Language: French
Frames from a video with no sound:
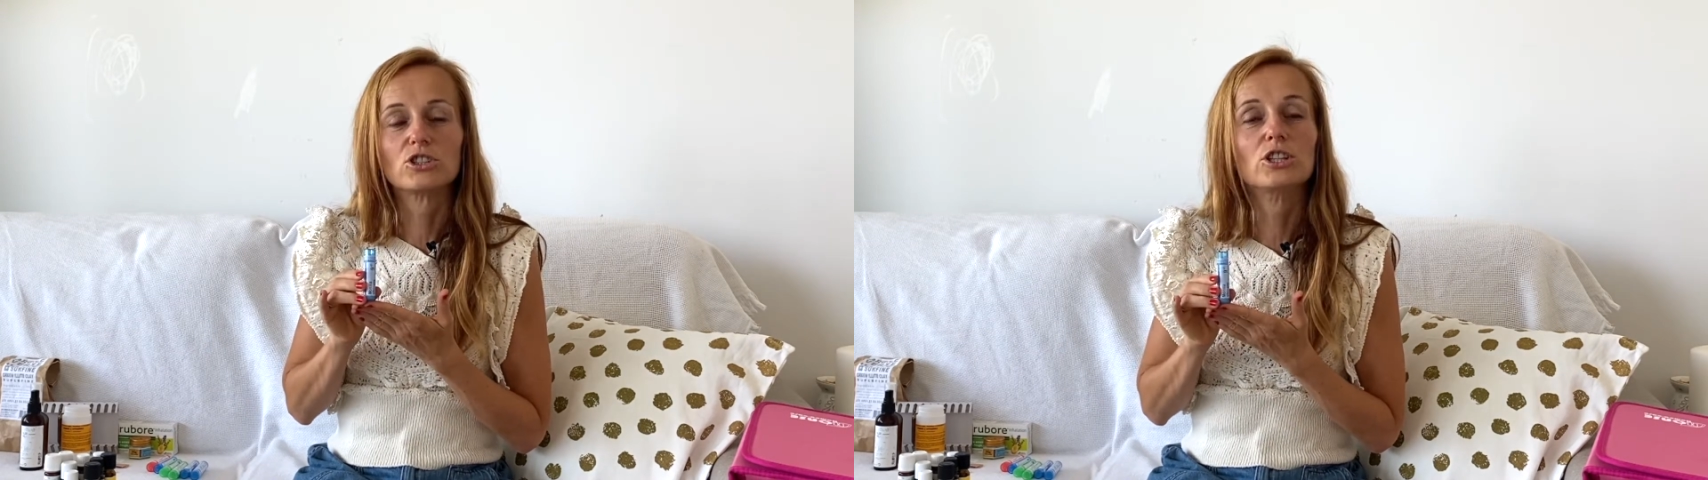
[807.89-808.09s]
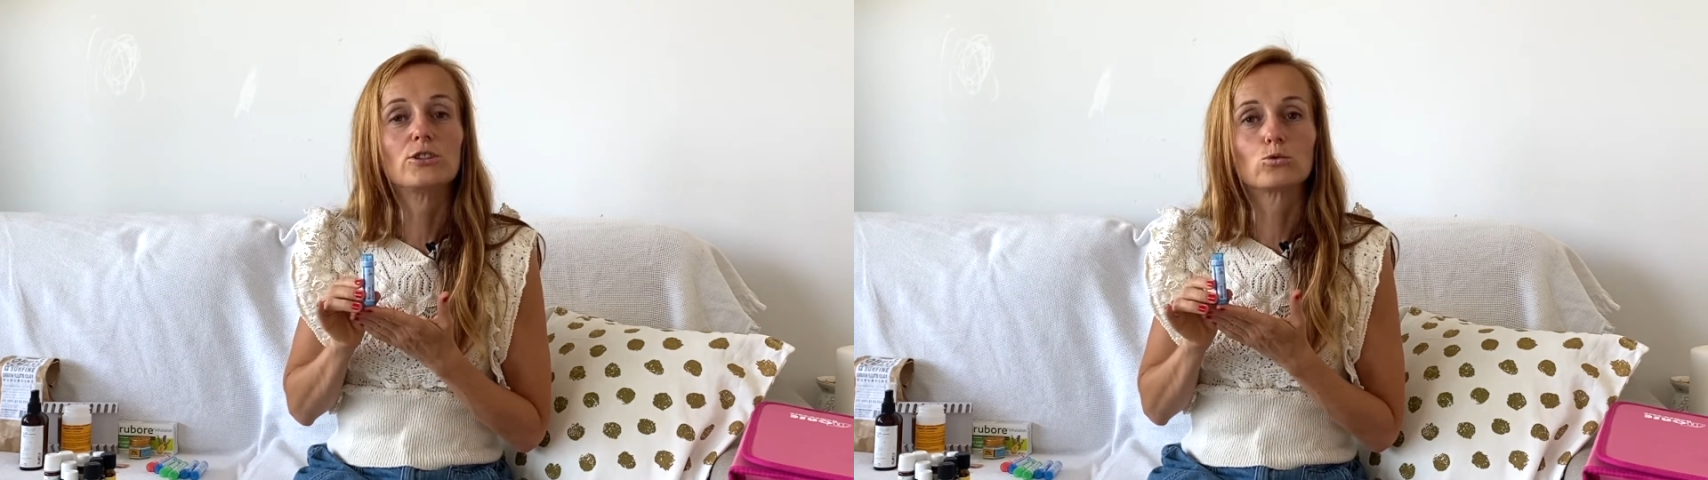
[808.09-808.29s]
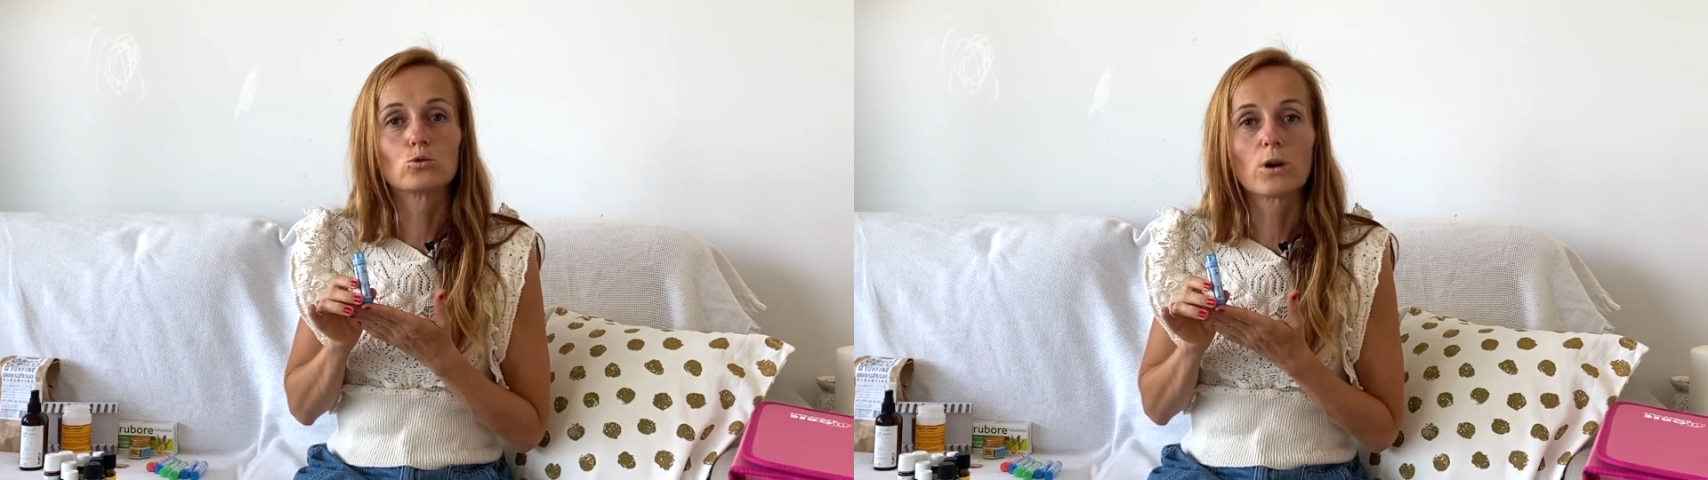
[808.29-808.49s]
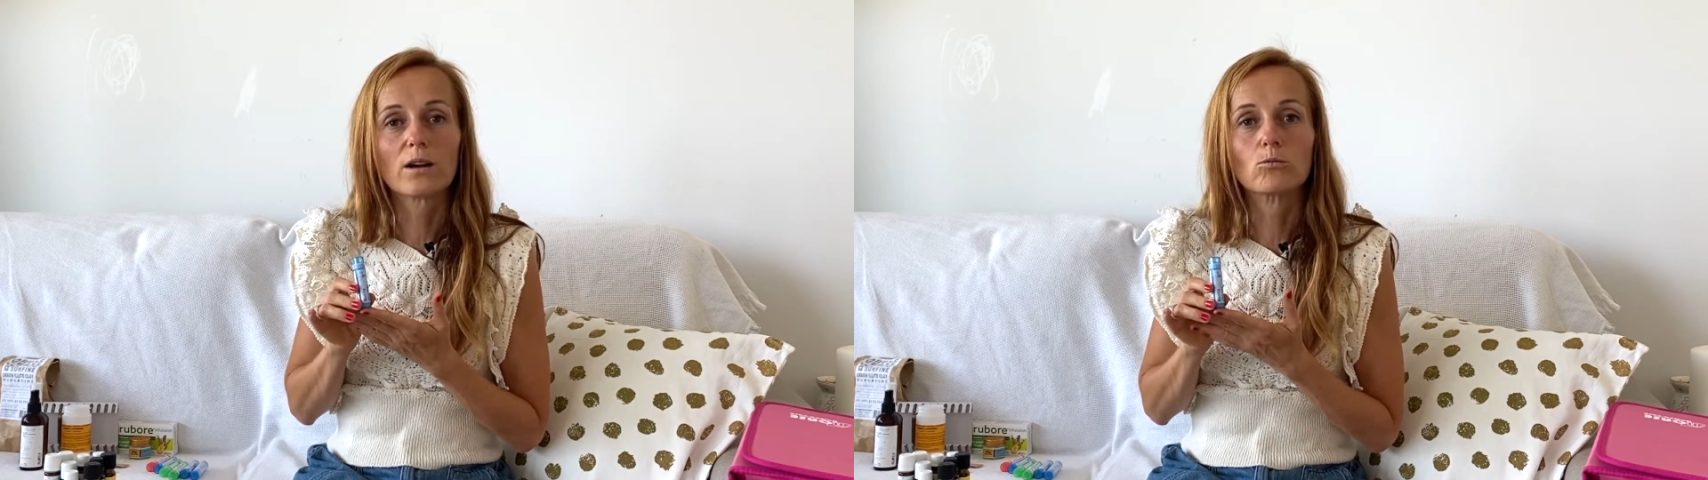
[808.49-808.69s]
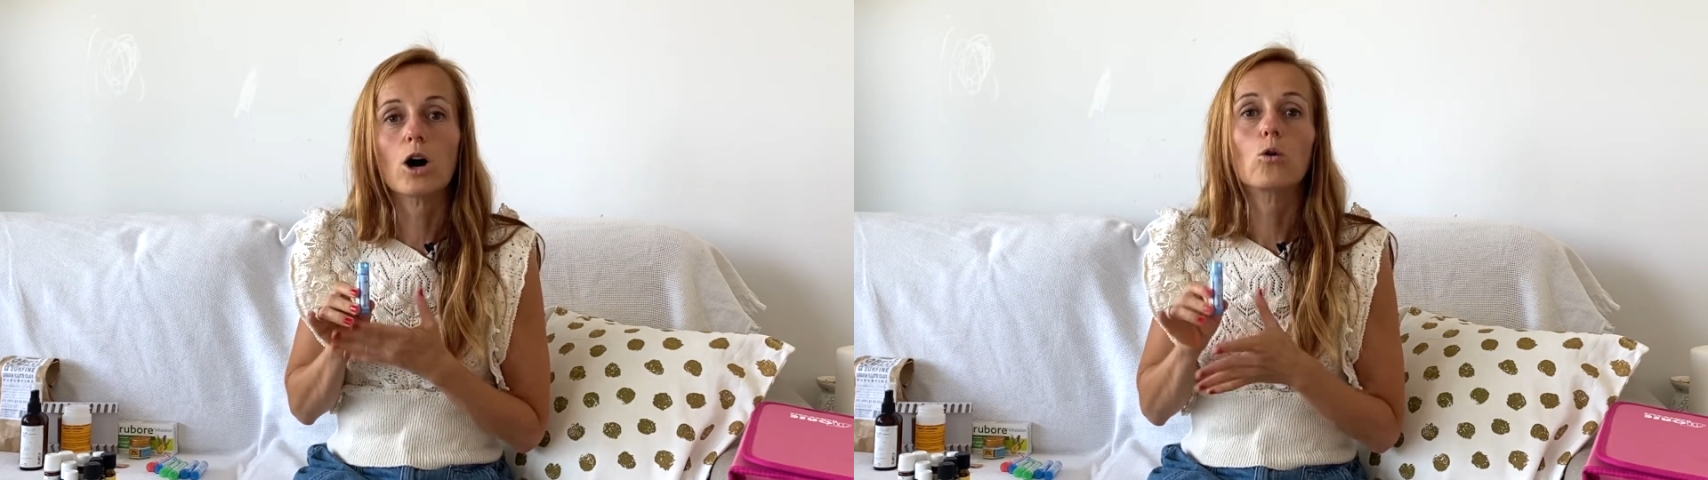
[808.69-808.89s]
l'ai toujours avec
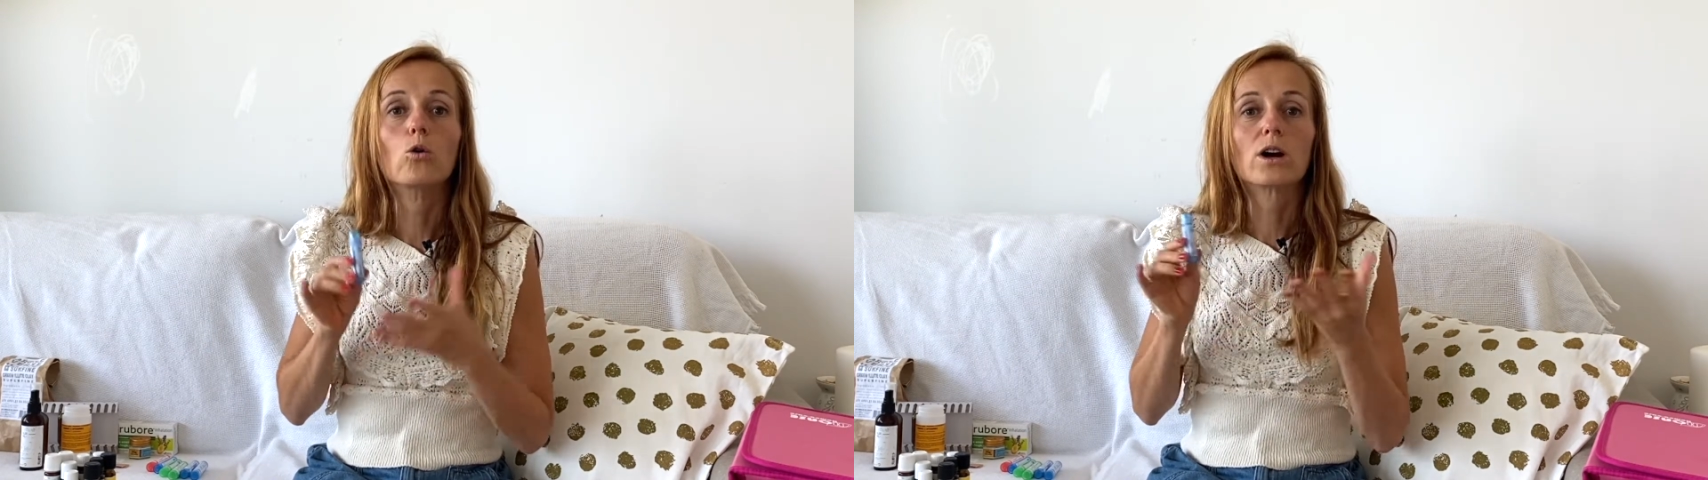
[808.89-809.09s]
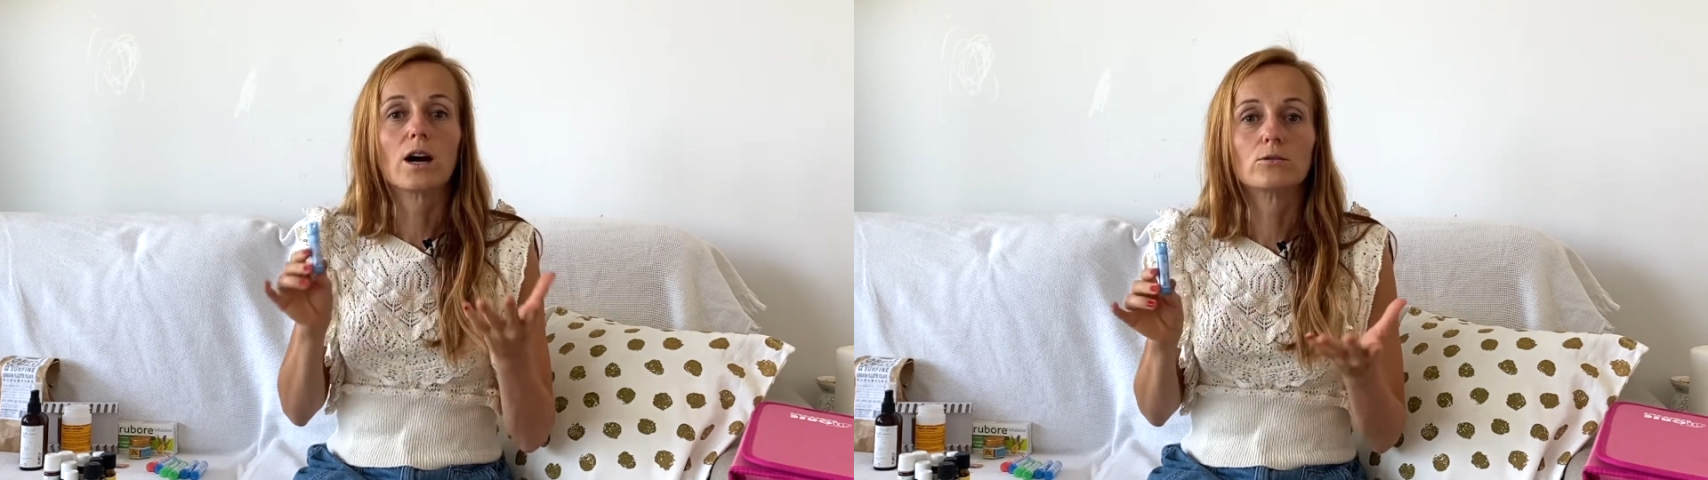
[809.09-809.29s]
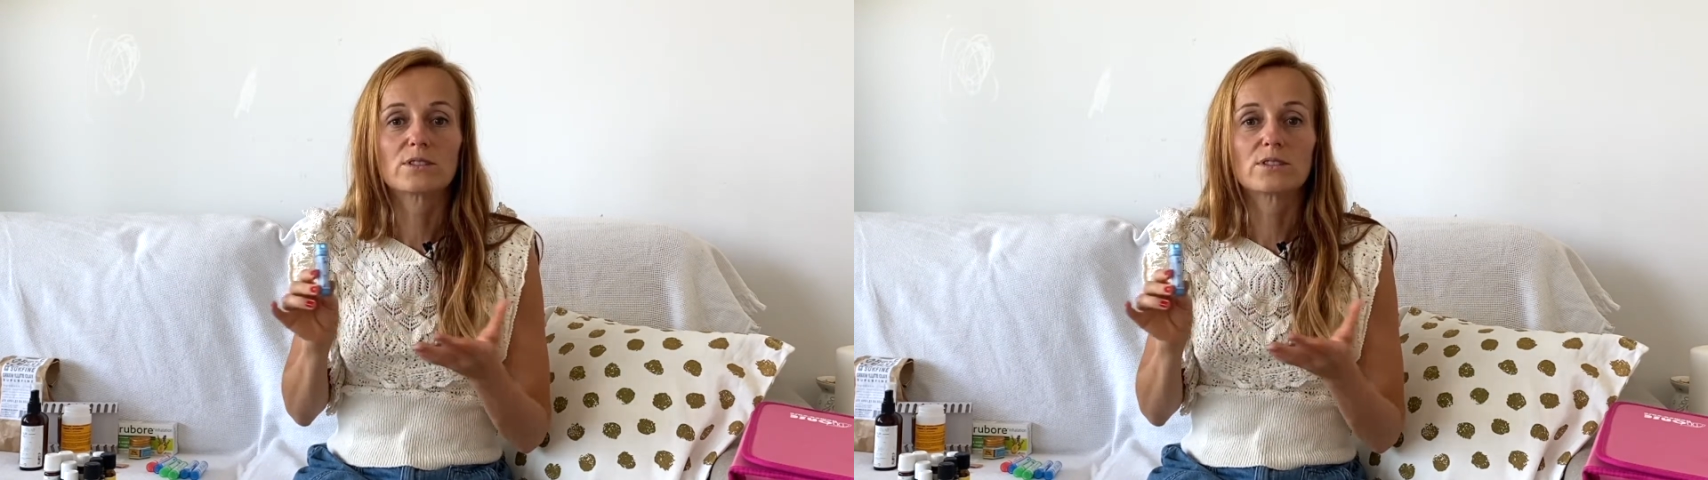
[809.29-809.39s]
moi au cas où.